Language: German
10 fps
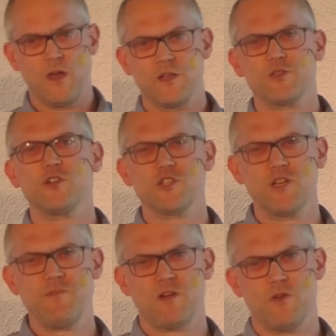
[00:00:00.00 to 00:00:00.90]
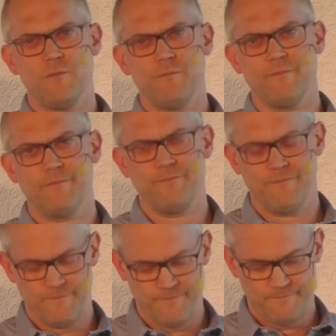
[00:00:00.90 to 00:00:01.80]
es könnte schlimmer kommen.
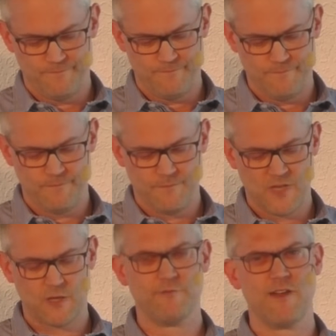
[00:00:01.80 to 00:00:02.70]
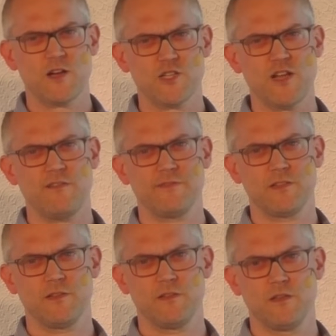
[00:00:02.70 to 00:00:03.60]

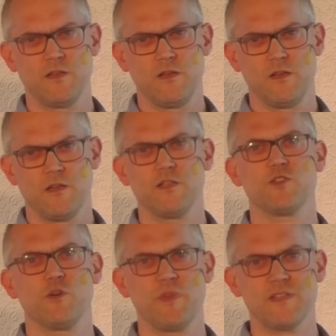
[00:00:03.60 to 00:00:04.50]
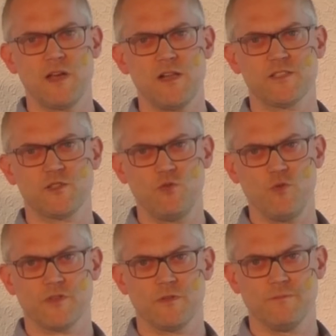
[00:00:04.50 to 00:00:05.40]
Gefangenschaft ist doch besser als
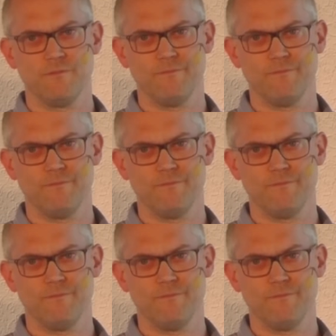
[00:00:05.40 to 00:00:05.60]
Tod.